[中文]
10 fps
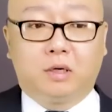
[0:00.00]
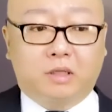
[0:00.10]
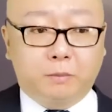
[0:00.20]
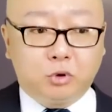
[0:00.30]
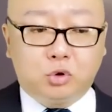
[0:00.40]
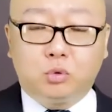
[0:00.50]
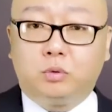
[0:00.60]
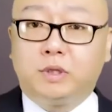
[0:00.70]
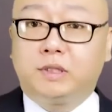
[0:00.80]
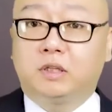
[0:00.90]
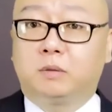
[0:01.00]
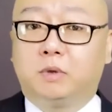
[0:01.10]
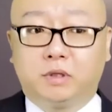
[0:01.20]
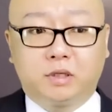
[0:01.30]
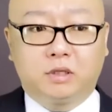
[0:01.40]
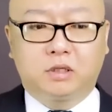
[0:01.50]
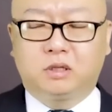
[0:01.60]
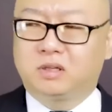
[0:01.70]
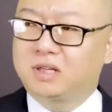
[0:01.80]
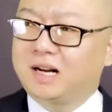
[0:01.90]
他们种那些什么那个是
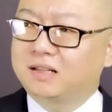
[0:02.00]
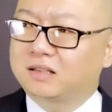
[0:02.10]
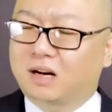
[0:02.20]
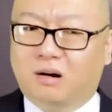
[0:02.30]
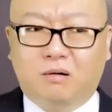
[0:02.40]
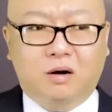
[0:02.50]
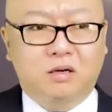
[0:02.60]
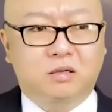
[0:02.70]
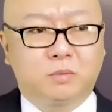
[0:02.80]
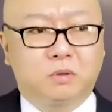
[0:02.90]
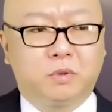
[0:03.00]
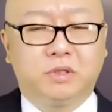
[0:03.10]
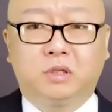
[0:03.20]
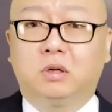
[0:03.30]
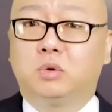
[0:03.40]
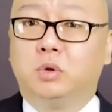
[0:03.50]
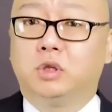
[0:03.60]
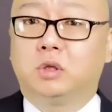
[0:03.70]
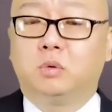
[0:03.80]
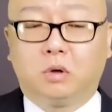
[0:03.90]
沙枣还是什么什么一些特殊的
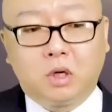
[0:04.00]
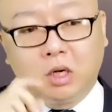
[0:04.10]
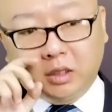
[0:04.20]
植物，